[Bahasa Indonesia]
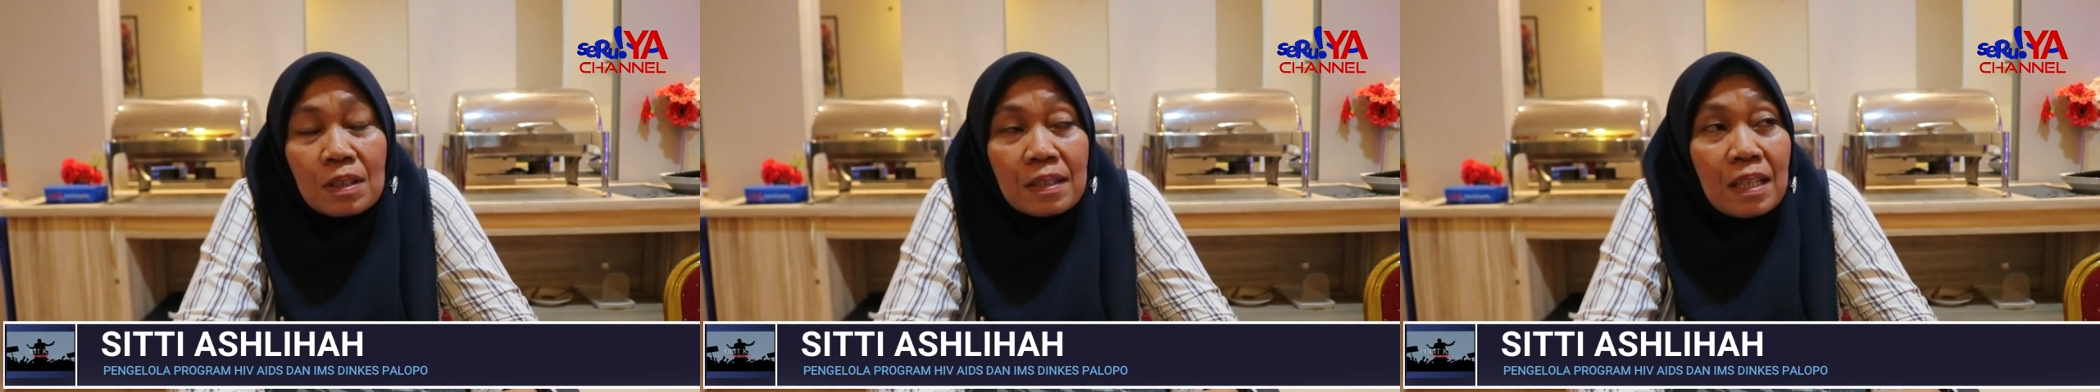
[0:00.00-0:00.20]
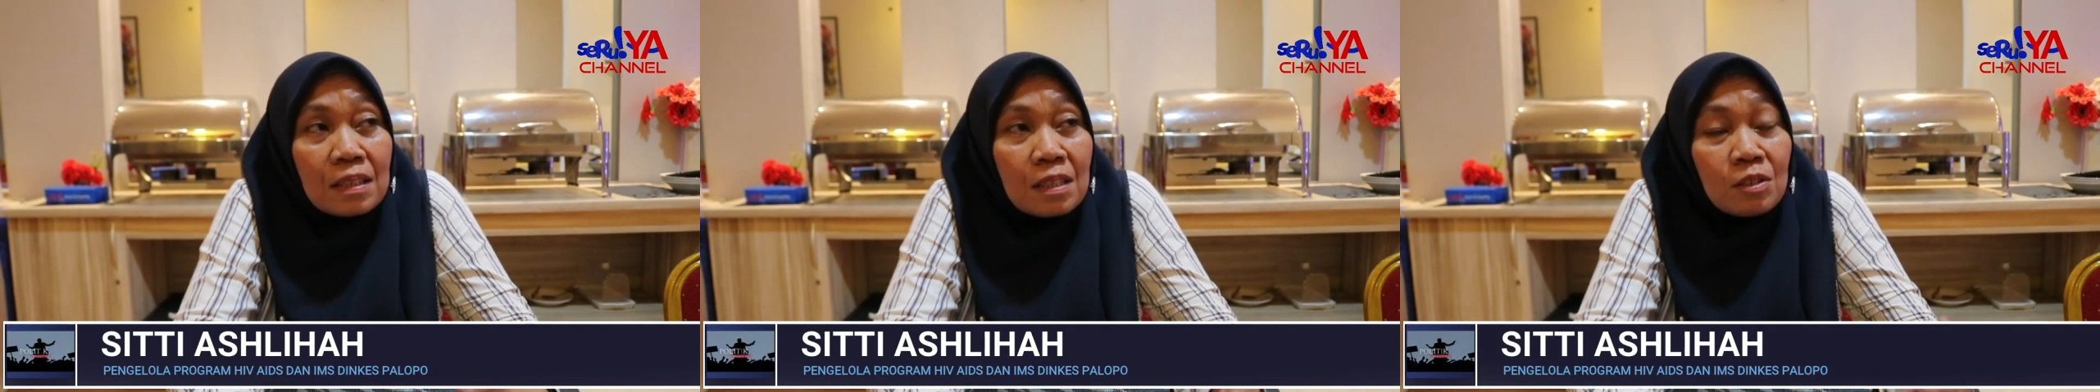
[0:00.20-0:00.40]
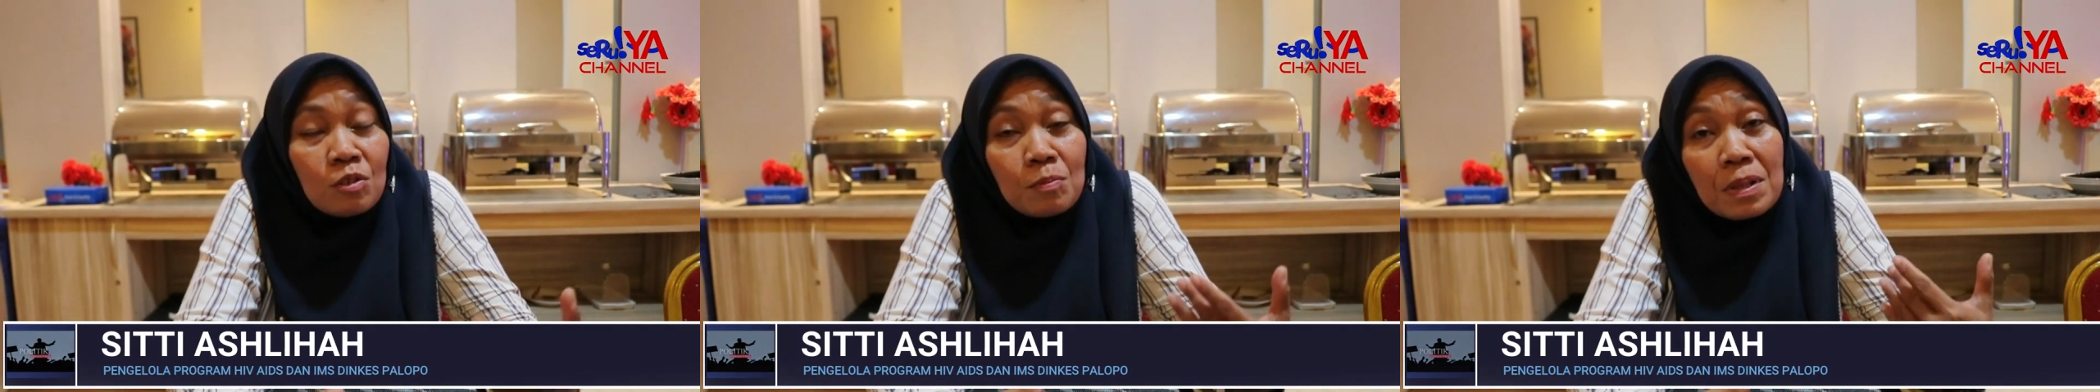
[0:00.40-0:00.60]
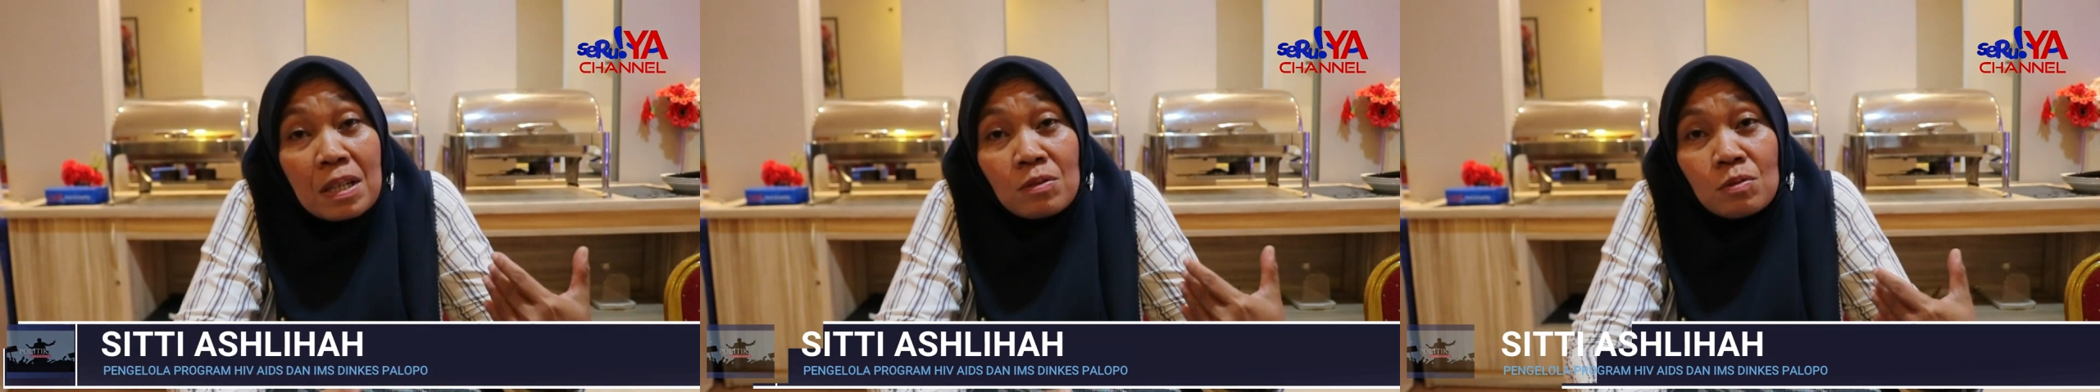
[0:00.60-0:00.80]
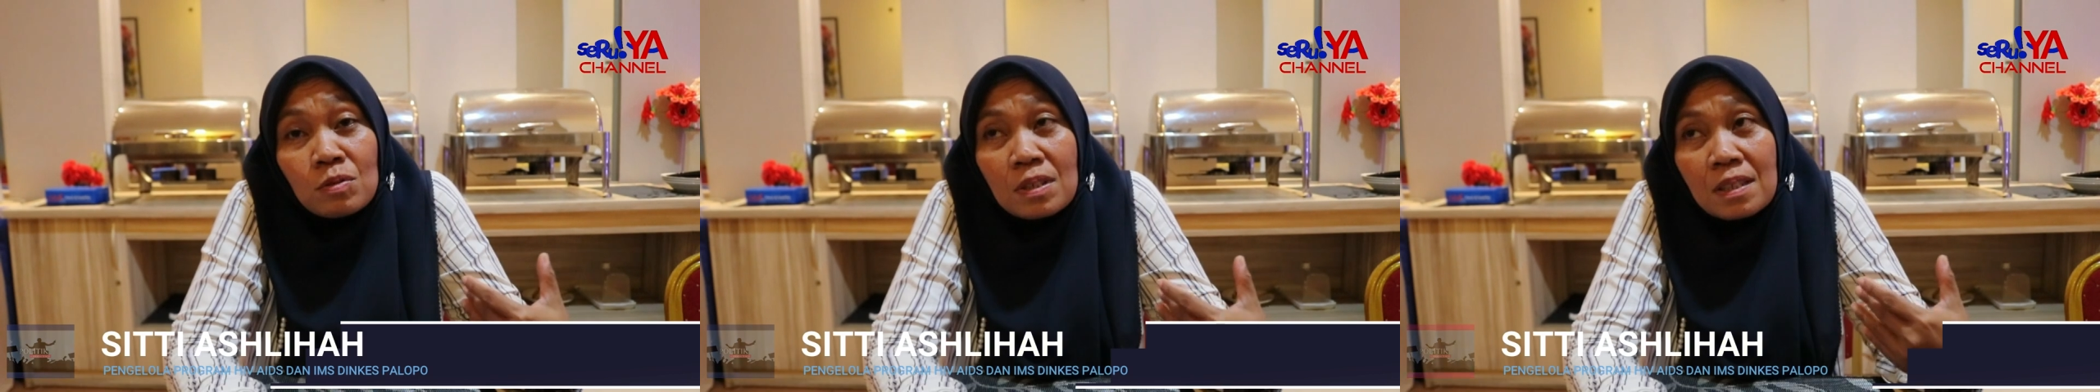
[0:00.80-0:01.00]
Kegiatan itu
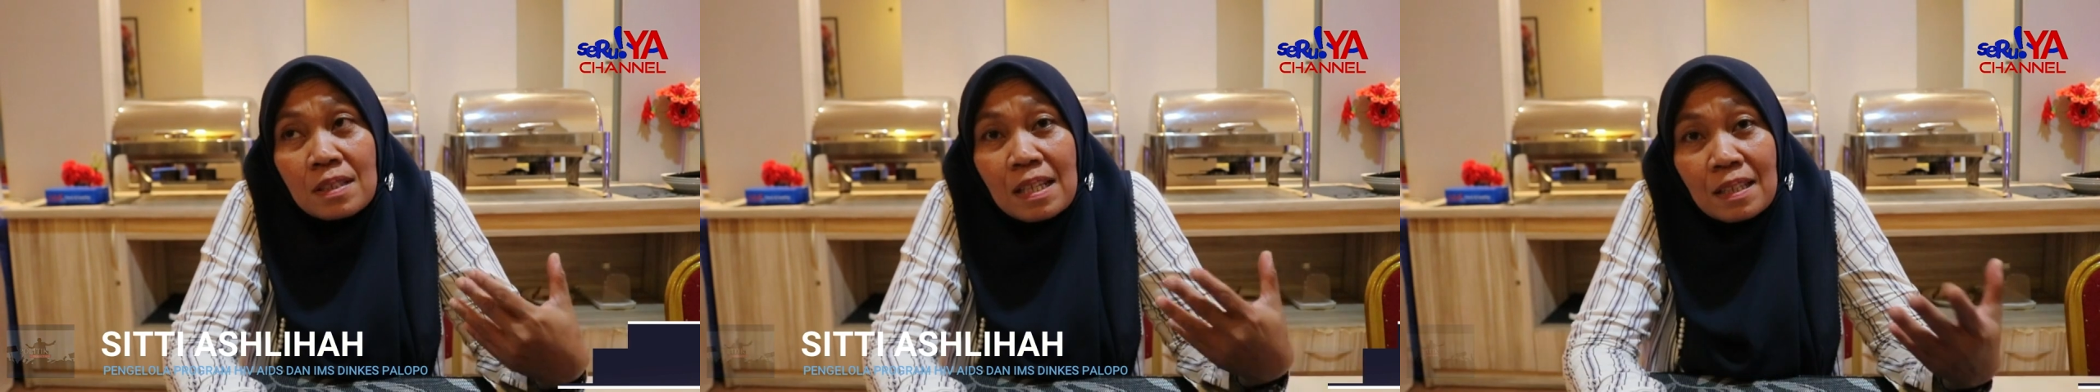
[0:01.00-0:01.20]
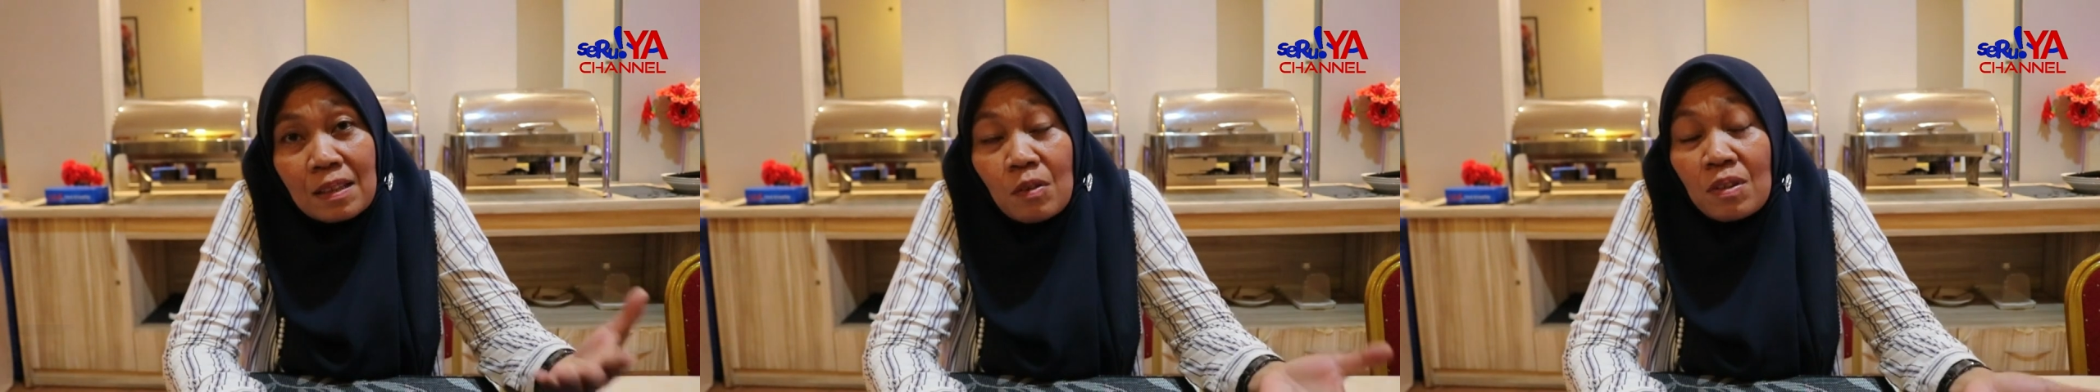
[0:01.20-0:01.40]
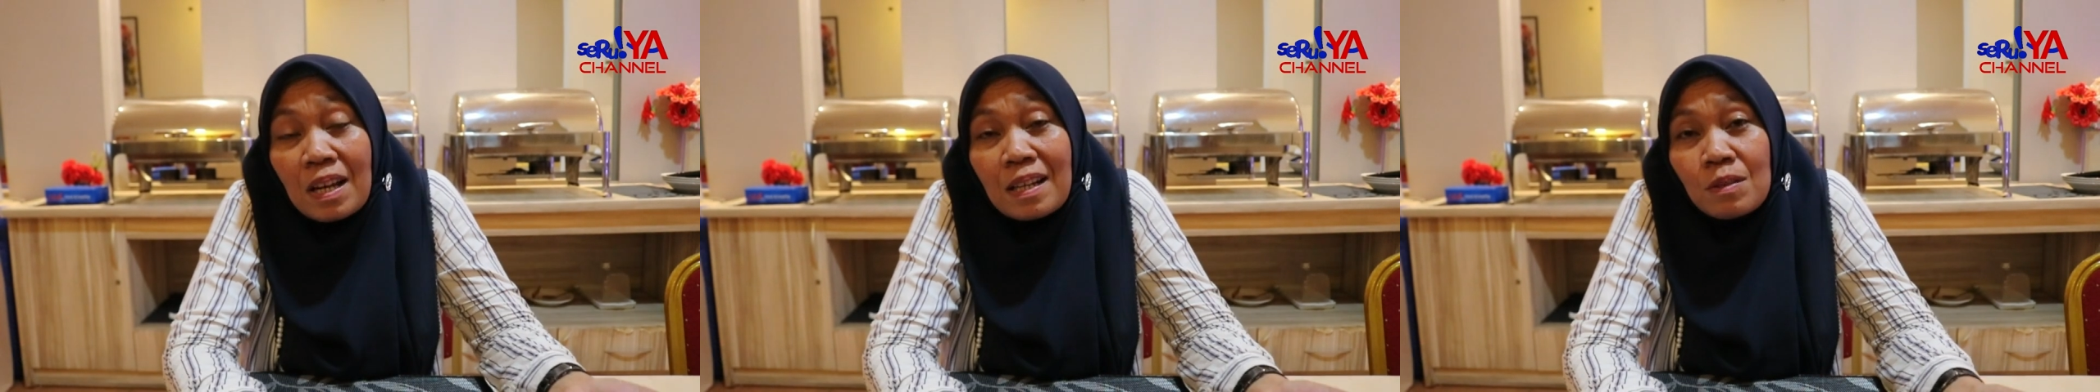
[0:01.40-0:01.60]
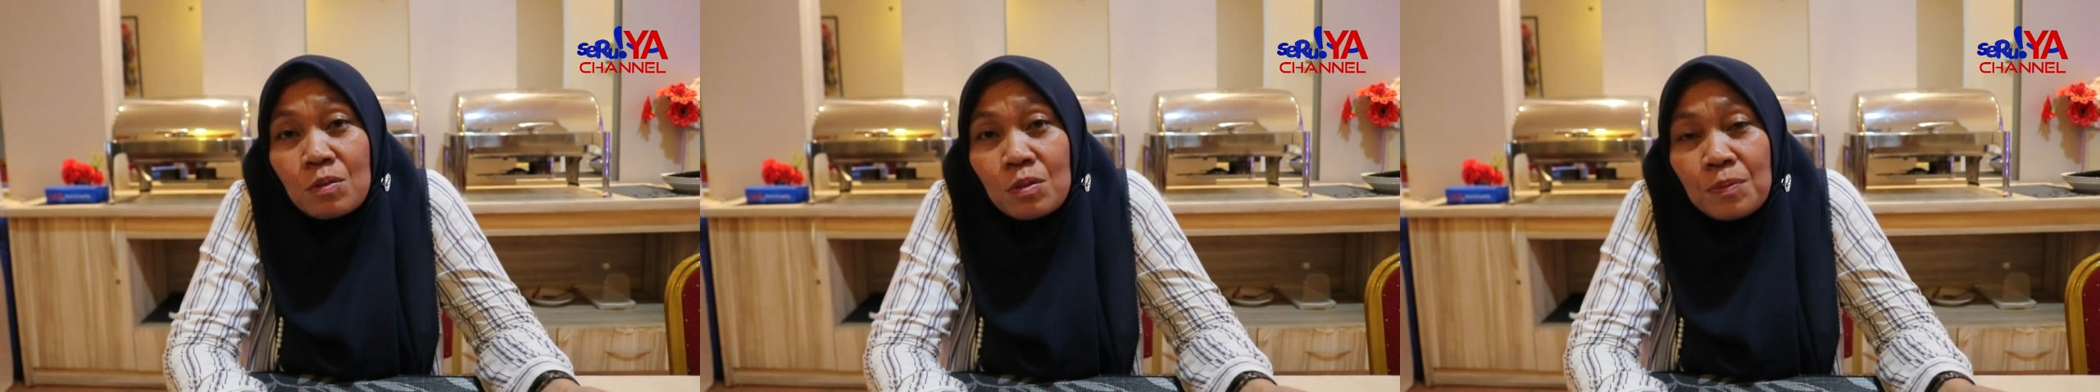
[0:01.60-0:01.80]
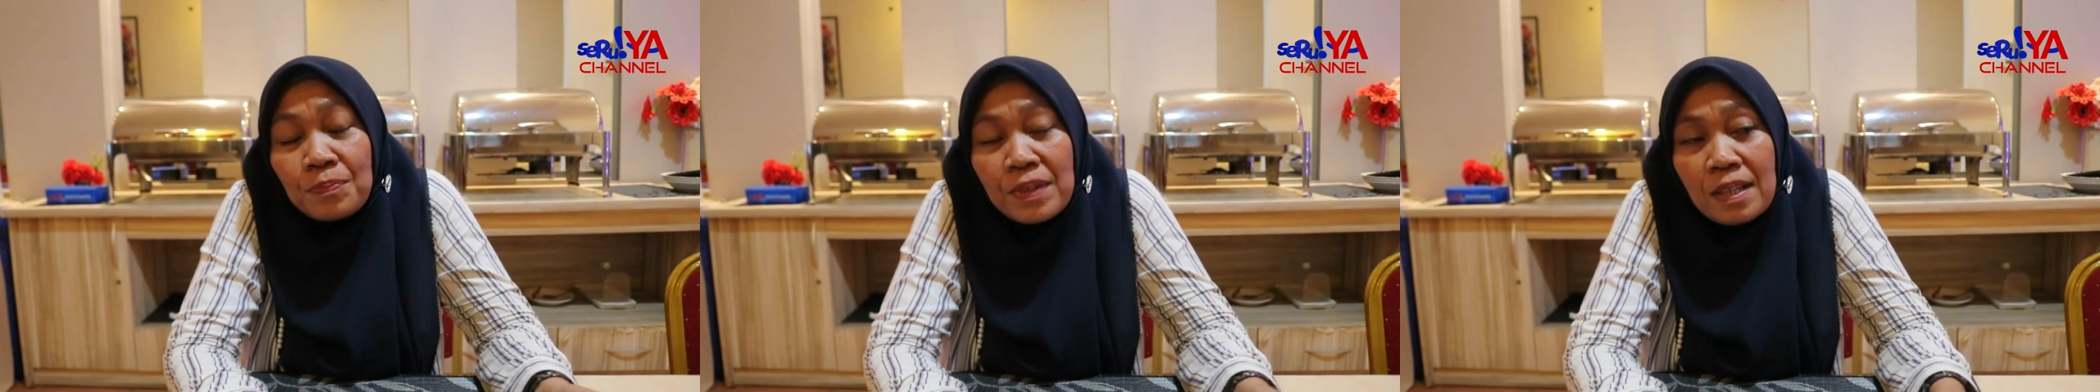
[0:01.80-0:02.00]
berlangsung dari tahun
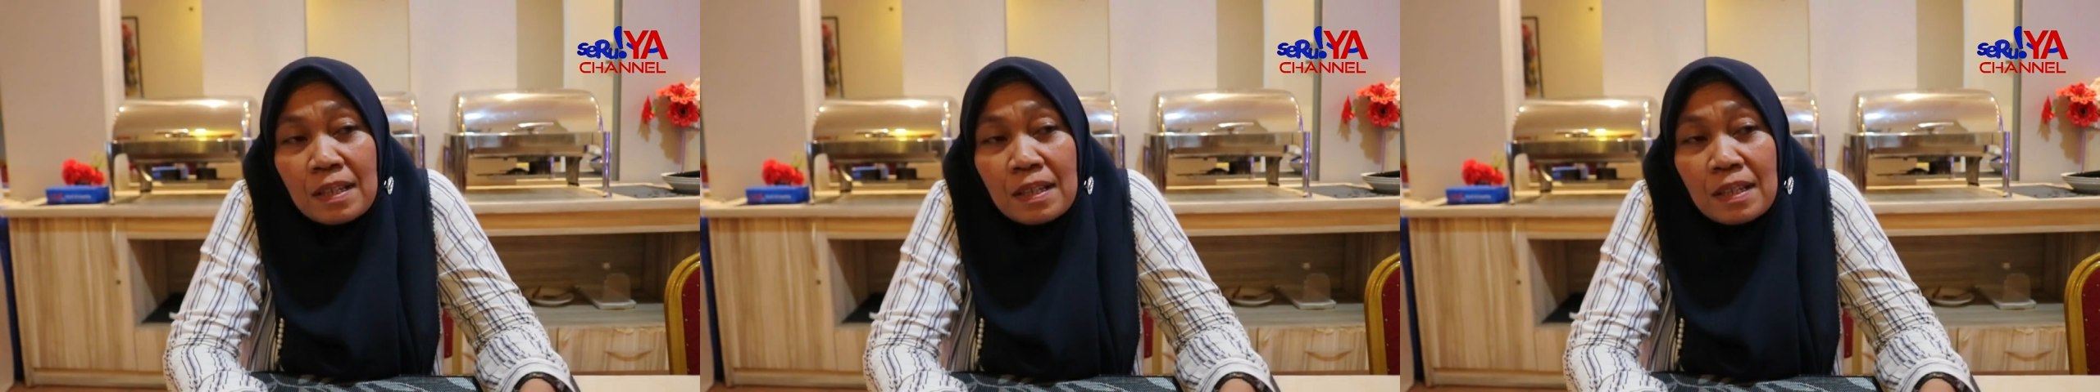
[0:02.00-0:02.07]
lalu.